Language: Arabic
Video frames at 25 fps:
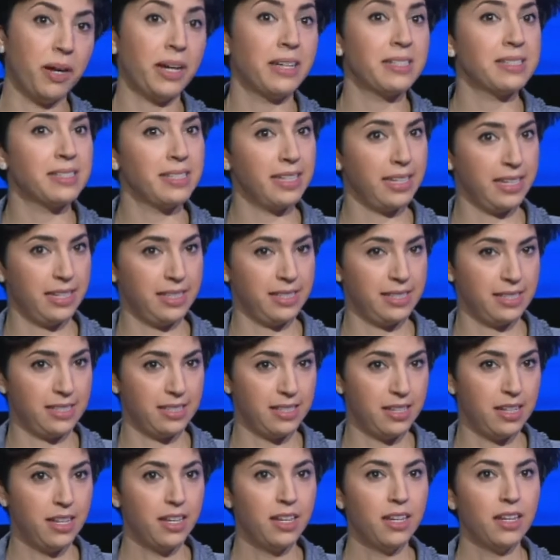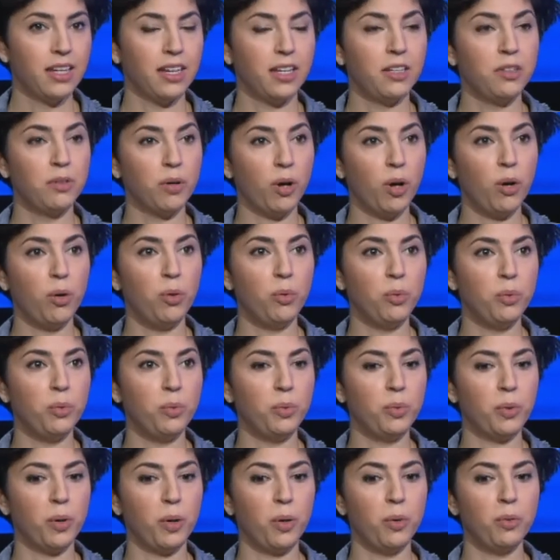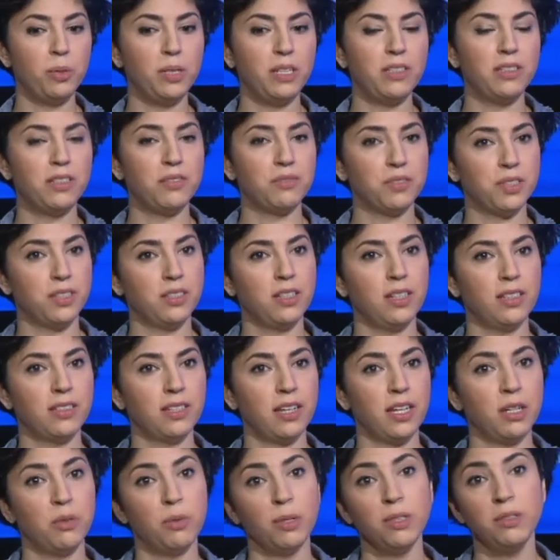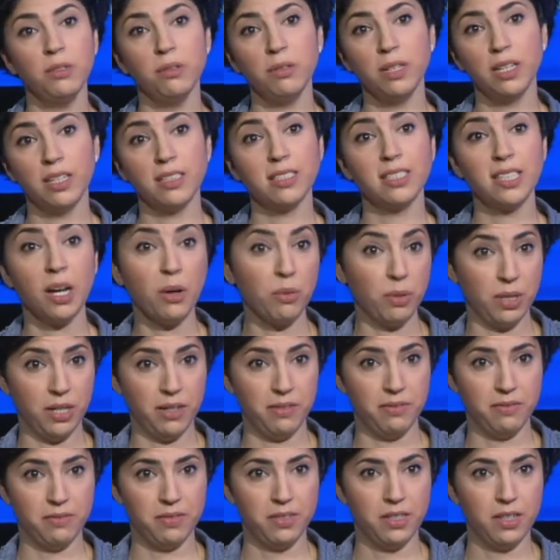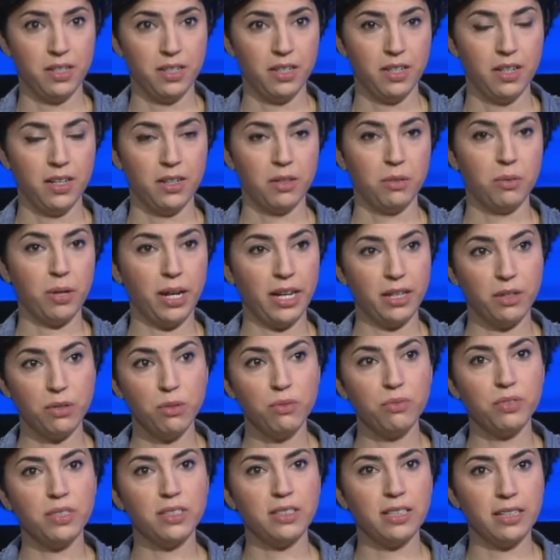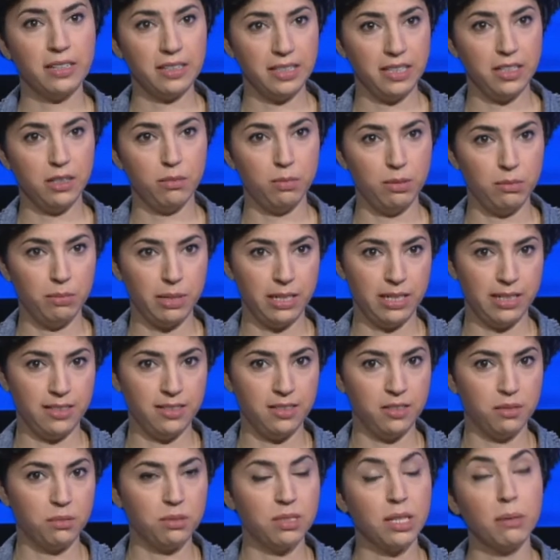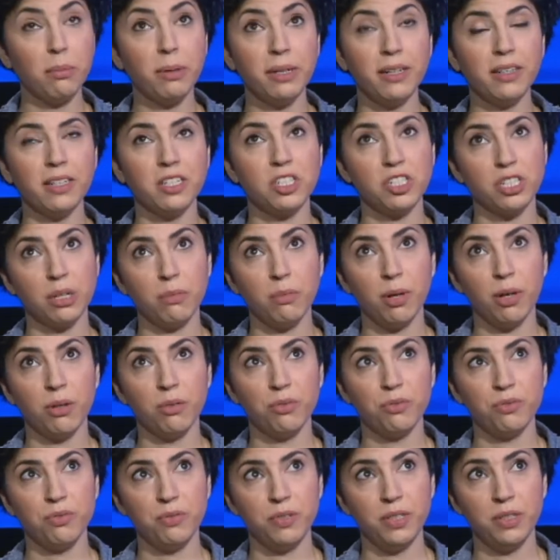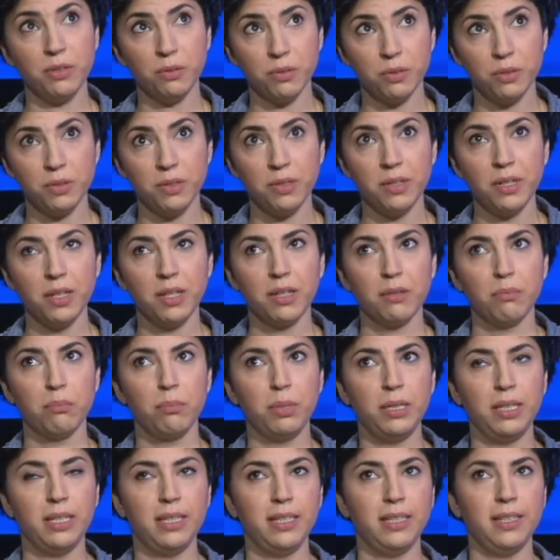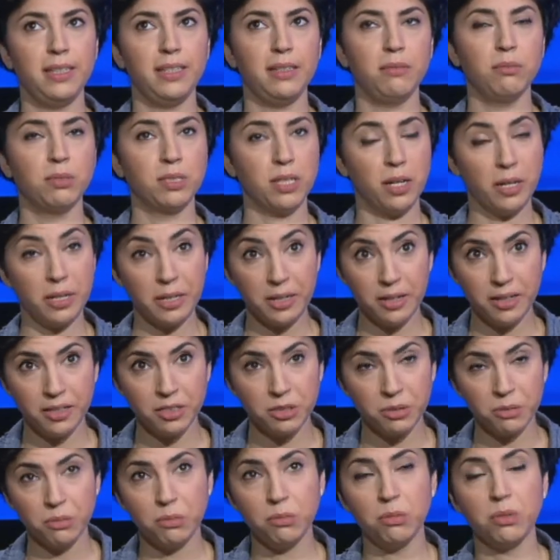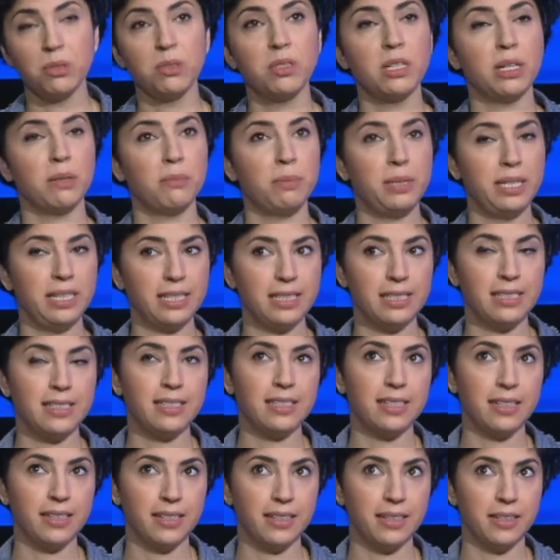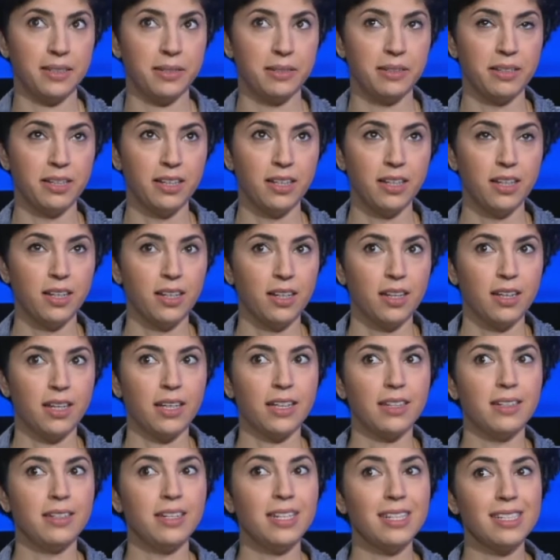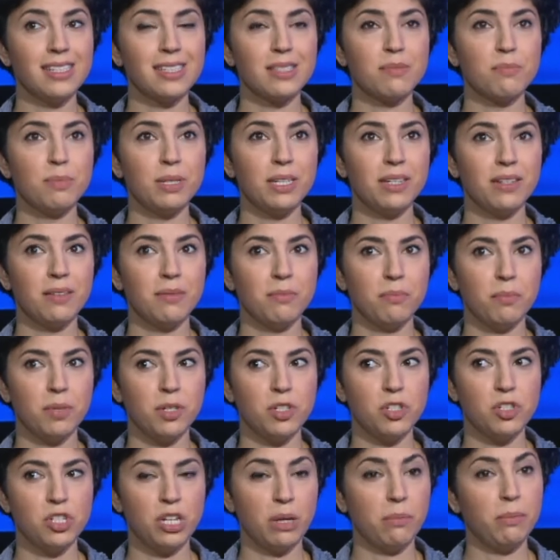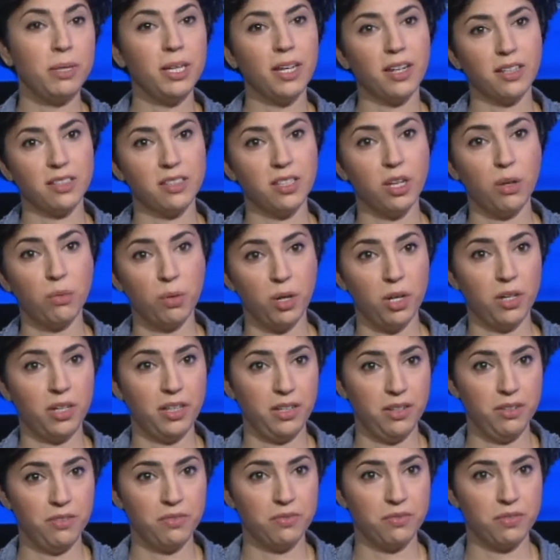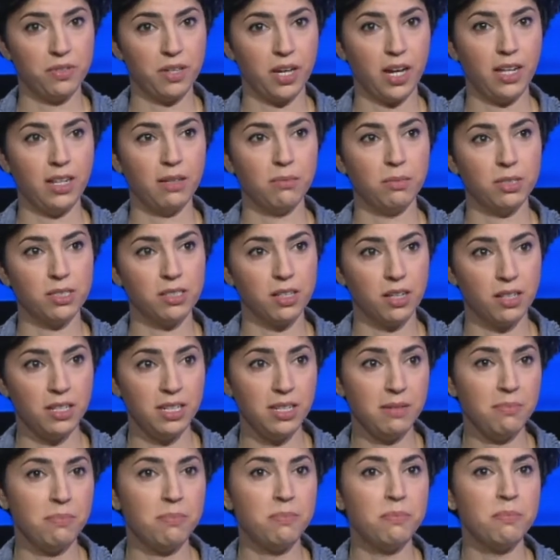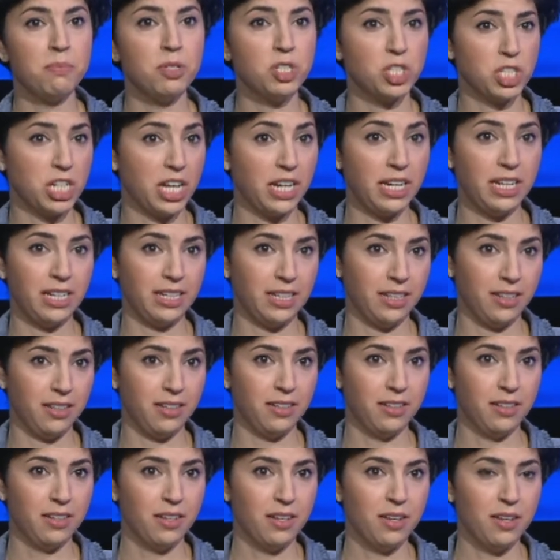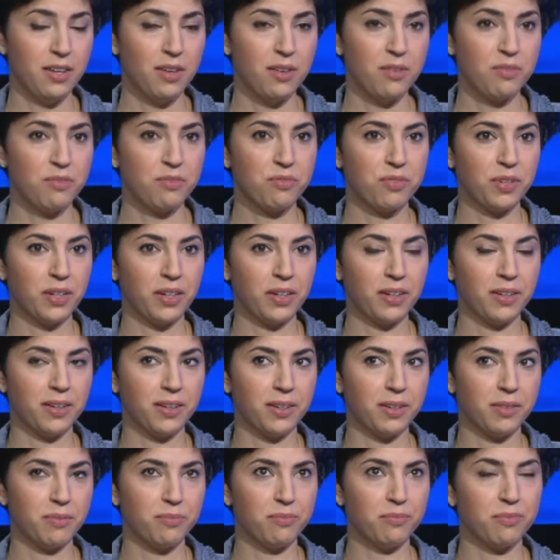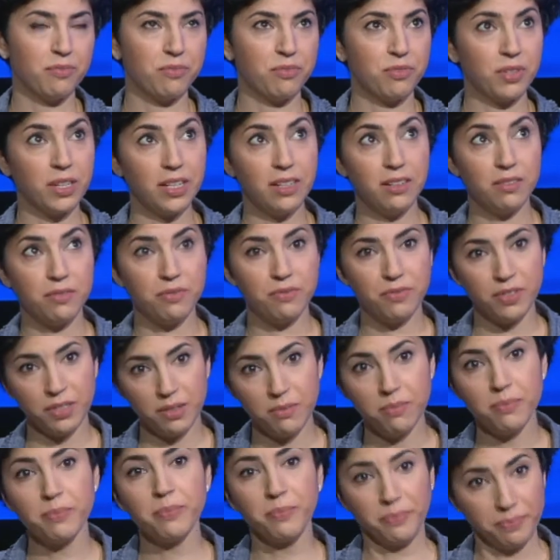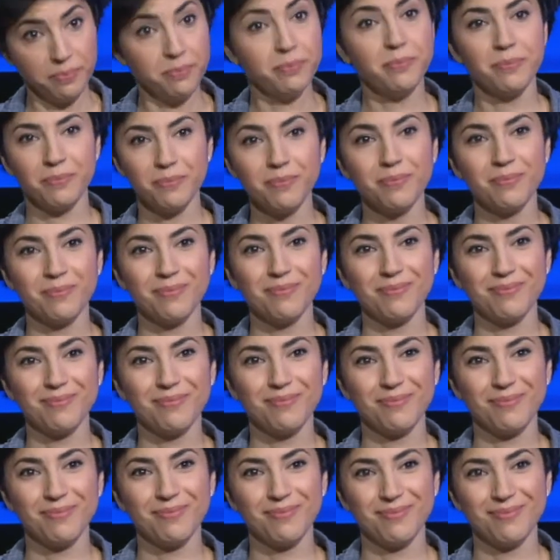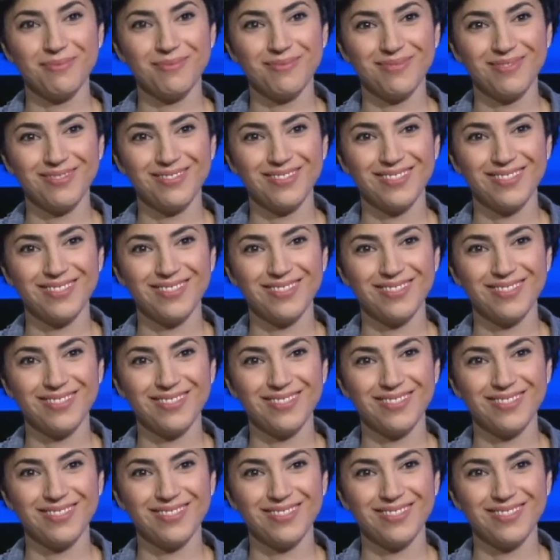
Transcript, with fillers: احساس انه هو هو الانتفاضات حيودوا لثوره وحيكون في تغيير بالبلد وطبعا اجتمعوا فيهم بمظاهرات واضرابات آه، ناس من من جميع الطوائف على مطالب مشتركه ف فالفيلم رح نشوف سوا